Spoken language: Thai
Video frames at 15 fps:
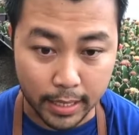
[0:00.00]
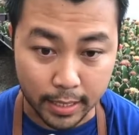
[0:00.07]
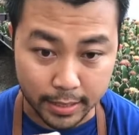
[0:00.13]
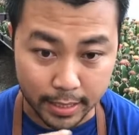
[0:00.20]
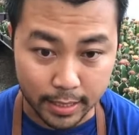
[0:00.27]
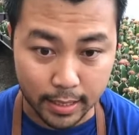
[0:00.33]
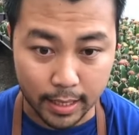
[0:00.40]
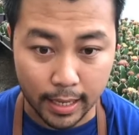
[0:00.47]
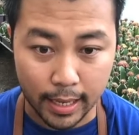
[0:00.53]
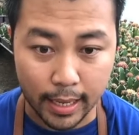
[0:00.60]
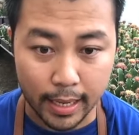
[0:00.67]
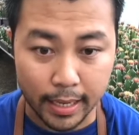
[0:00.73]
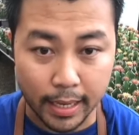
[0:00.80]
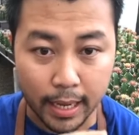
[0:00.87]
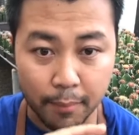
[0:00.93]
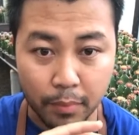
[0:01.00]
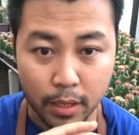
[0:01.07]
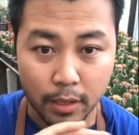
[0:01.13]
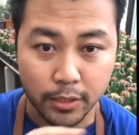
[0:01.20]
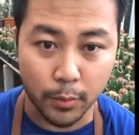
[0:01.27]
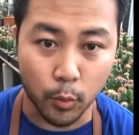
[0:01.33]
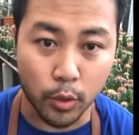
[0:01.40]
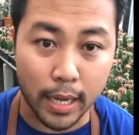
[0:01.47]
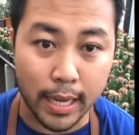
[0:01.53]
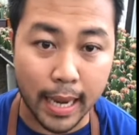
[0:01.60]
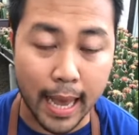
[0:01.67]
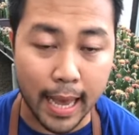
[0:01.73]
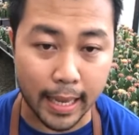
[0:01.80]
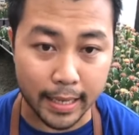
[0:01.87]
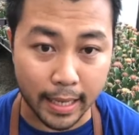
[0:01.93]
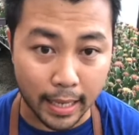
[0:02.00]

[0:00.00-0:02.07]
นี้อย่างเช่นเฮเลเล่นะครับสมมติถ้าถ่าย